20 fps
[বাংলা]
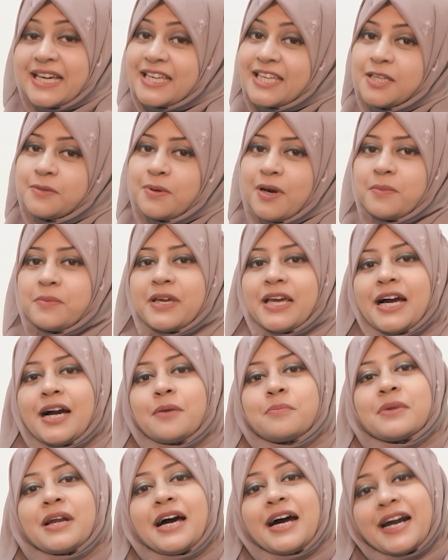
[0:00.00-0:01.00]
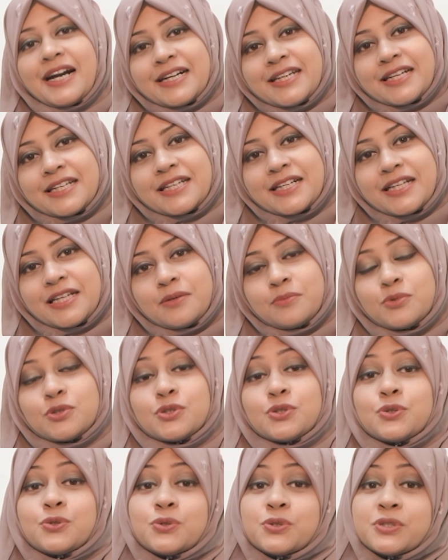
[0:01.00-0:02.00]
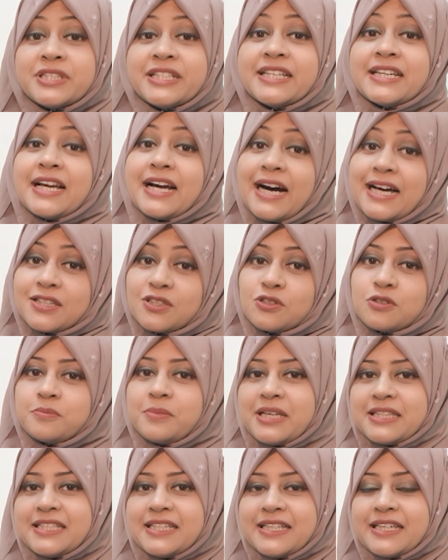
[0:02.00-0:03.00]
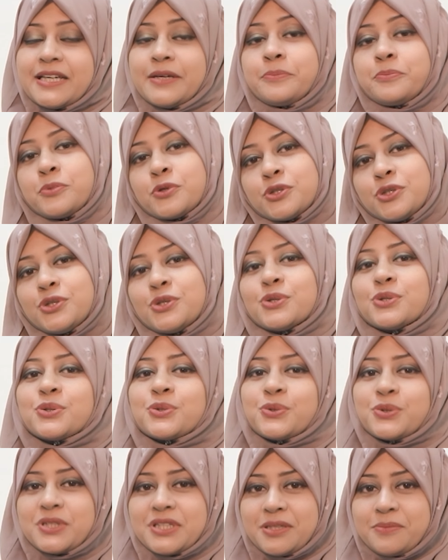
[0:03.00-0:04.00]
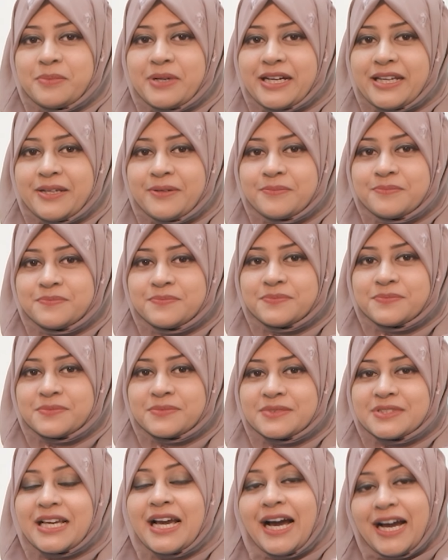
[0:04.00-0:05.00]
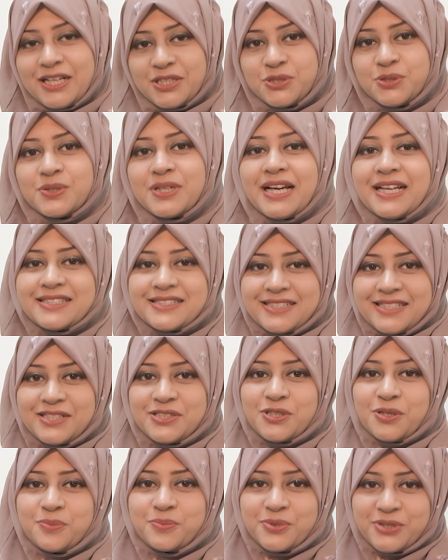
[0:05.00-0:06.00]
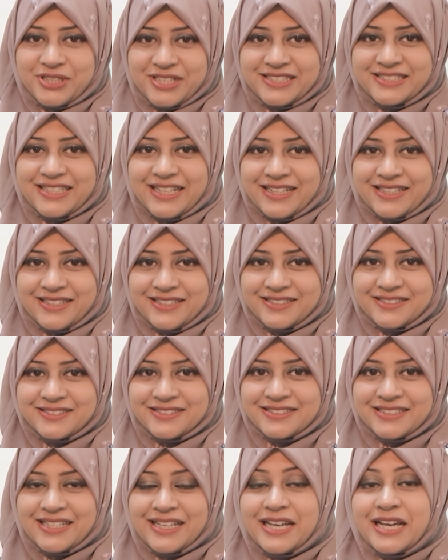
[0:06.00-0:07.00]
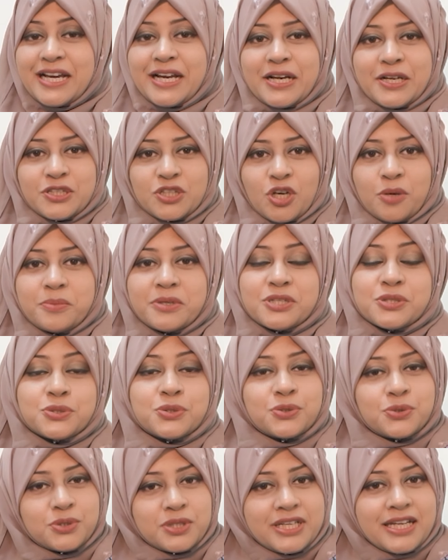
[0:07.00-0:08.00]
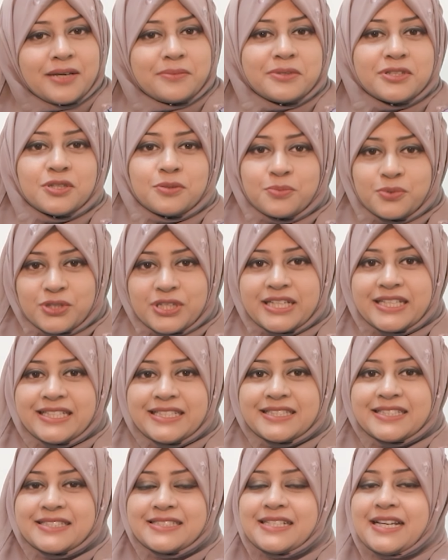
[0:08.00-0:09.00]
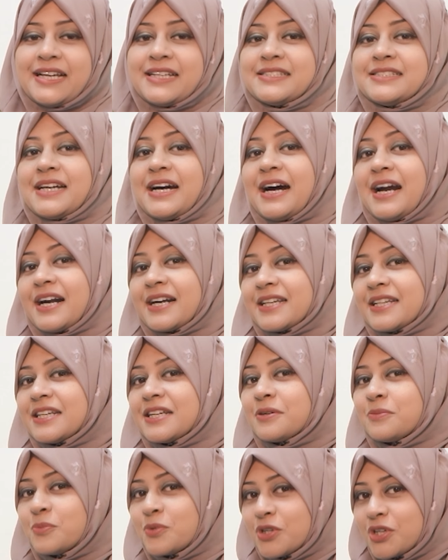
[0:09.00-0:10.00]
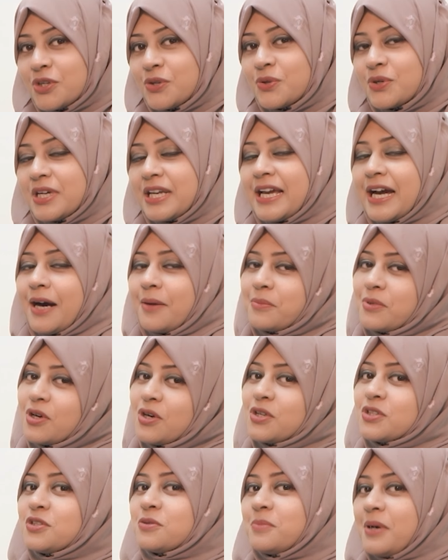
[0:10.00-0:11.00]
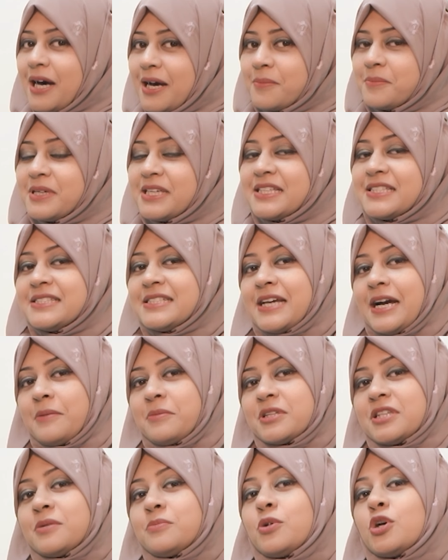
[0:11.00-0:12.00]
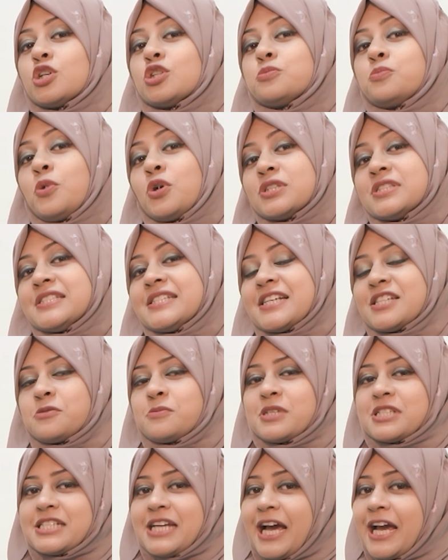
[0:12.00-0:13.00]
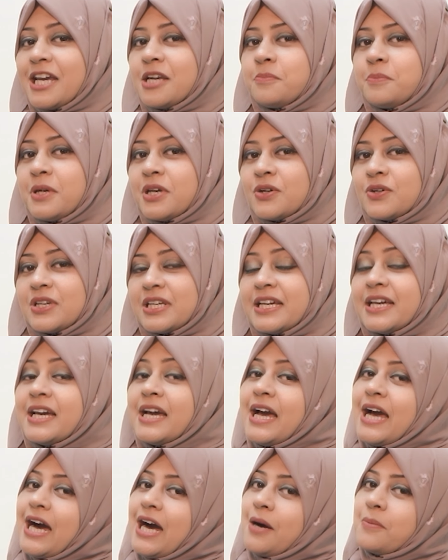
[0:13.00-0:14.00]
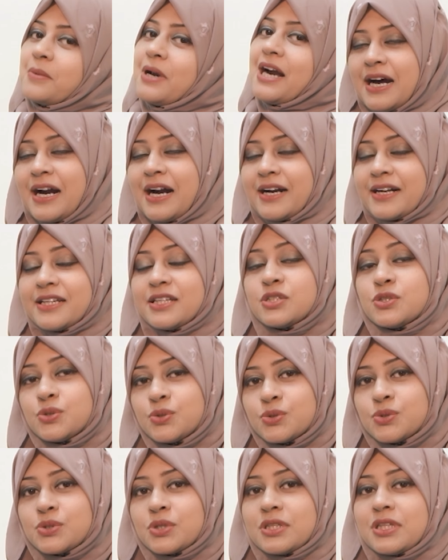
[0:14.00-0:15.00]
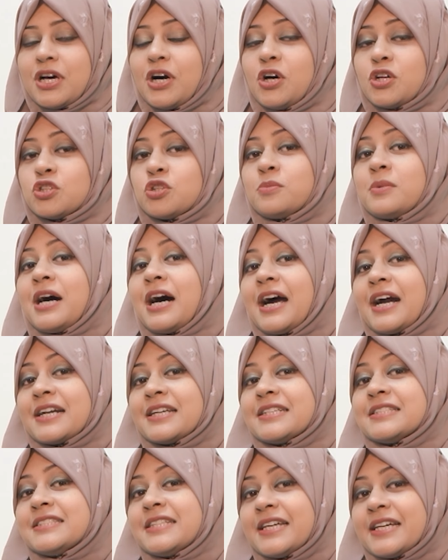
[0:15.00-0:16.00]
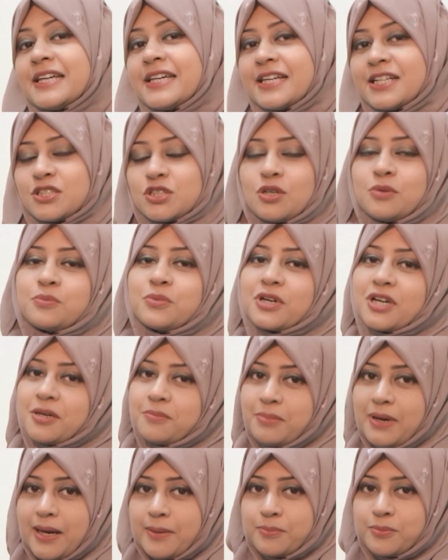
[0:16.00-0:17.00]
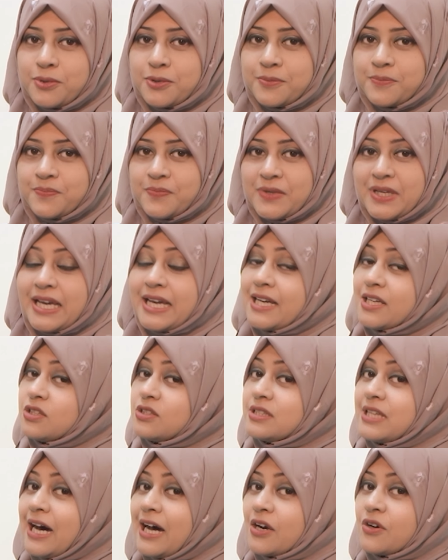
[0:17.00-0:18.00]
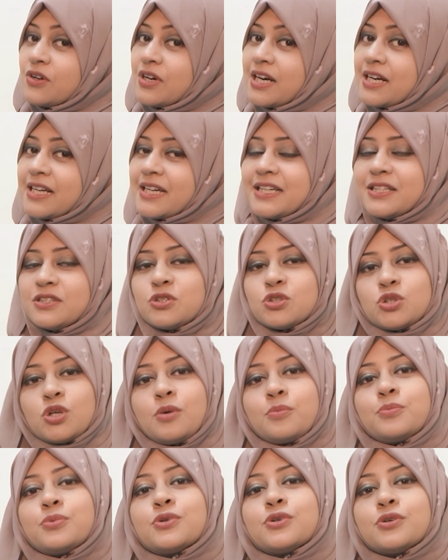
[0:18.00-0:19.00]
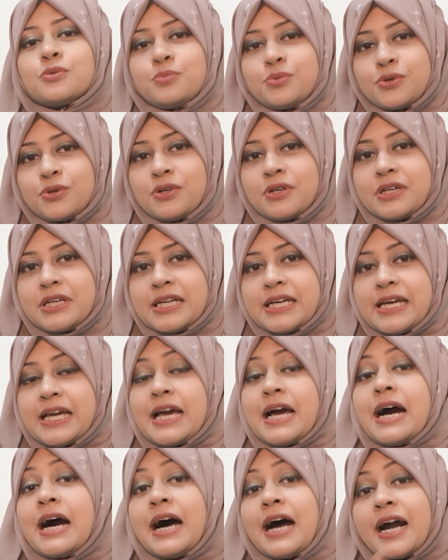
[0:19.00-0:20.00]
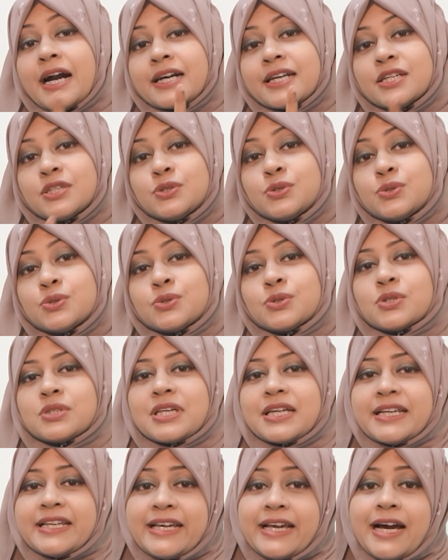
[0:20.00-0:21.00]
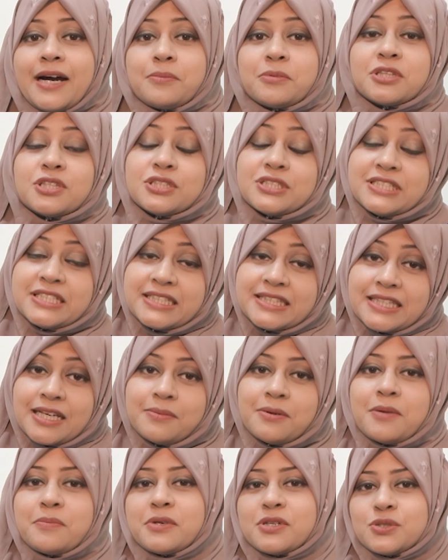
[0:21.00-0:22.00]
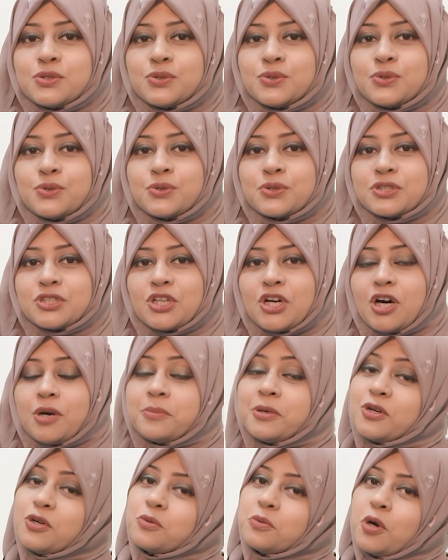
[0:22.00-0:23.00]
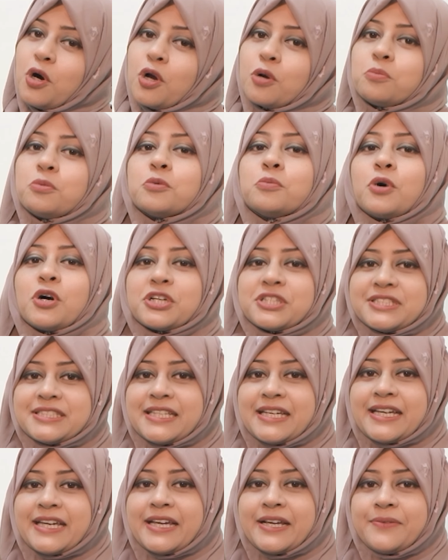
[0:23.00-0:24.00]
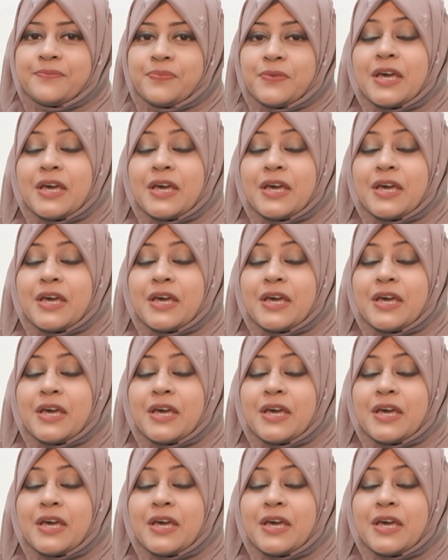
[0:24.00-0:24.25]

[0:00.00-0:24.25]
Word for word: কিভাবে আমরা হার্ট অ্যাটাকের মতো কঠিন ঘাতক ব্যাধিকে প্রতিরোধ করতে পারি আসুন আজকে সম্পর্কে জানি তবে শুরুতেই আমি একটু বলে নিতে চাই যে হার্ট অ্যাটাক মনে করলে আমরা হয়তো ভাবি যে আমাদের বয়স পঞ্চাশ বা ষাট পেরোলে আমরা হার্টের সুস্থতা অথবা হার্টের টেক কেয়ার সম্পর্কে ভাববো কিন্তু ধারণাটা কিন্তু সম্পূর্ণ ভুল হার্টের সুস্থতা নিয়ে আমাদের চিন্তা ভাবনা শুরু করতে হবে খুব অল্প বয়স থেকেই